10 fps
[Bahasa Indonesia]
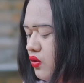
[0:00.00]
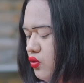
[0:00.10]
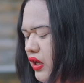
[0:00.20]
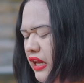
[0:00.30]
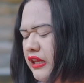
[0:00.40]

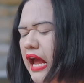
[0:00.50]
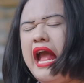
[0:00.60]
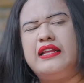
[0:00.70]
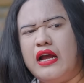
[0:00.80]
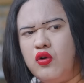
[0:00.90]
Udah nanti
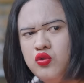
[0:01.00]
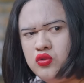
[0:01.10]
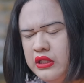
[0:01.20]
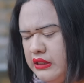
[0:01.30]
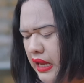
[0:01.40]
aja kau
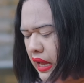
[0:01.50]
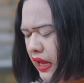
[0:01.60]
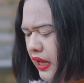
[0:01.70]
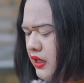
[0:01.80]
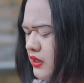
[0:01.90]

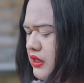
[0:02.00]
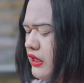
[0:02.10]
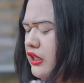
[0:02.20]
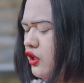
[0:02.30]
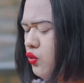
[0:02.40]

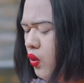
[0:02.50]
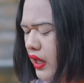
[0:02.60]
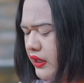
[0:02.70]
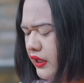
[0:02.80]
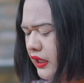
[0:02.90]
Di sini dulu
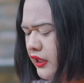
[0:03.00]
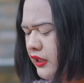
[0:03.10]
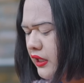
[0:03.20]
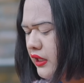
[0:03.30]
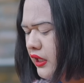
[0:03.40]
aja kita
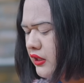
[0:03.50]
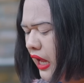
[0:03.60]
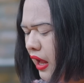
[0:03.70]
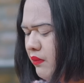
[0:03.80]
cerita-cerita